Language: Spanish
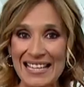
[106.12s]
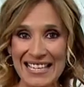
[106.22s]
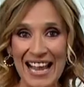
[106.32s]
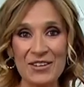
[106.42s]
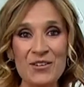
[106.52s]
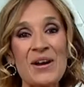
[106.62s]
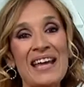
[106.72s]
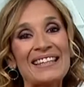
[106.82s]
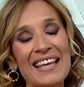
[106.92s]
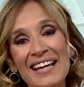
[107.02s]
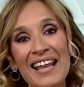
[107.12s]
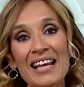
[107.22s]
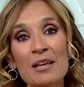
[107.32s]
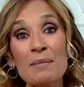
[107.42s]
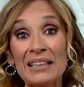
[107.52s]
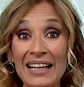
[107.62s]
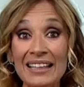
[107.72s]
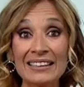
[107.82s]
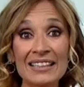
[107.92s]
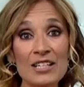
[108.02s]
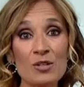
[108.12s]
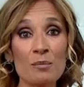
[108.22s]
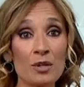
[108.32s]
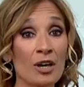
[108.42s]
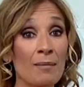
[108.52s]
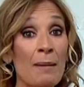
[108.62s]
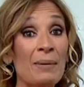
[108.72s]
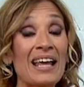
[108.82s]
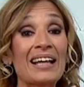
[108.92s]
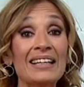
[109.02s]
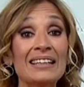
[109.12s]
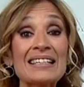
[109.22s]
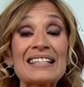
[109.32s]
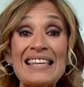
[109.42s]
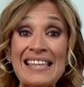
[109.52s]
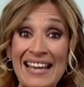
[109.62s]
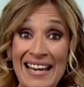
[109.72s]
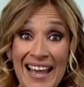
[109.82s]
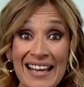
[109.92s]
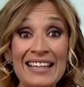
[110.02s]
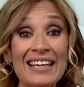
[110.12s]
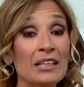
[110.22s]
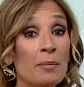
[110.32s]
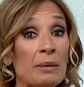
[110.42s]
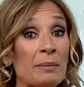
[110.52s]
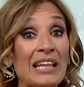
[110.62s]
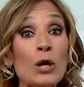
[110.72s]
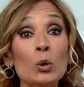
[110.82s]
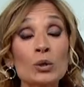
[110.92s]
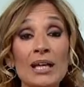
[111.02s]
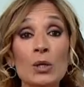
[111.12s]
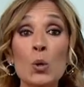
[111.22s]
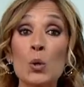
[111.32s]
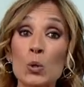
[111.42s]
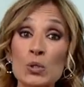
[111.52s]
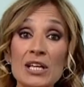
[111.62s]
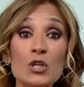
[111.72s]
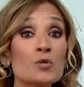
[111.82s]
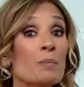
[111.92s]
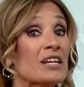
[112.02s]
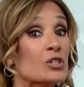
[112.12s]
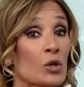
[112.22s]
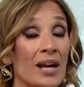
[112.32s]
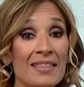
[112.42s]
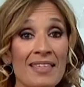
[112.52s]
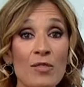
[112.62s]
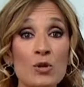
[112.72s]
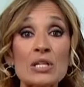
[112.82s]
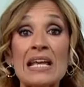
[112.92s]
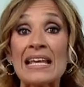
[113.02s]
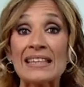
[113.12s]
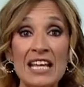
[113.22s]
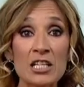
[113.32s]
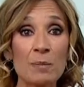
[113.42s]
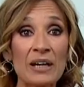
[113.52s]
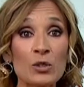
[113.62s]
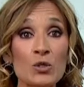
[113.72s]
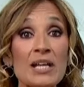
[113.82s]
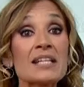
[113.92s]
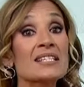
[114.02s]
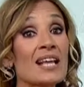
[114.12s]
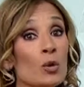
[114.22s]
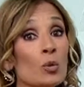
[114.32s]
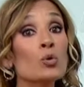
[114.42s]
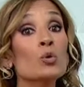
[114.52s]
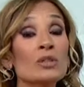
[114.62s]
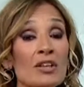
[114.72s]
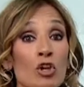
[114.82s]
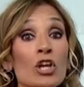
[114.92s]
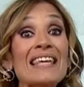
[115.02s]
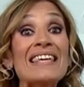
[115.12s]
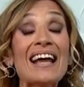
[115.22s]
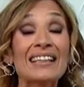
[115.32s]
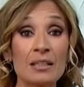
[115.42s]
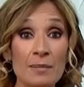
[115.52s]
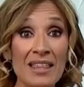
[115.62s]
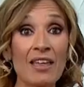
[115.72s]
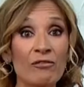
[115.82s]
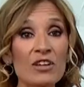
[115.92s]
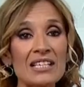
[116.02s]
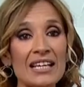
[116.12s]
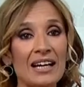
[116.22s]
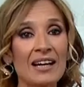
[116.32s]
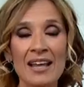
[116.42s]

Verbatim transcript: sano. Generali Vitality es un programa para clientes de Generali que te permite contar con consejos personalizados de expertos en salud, nutrición y actividad física.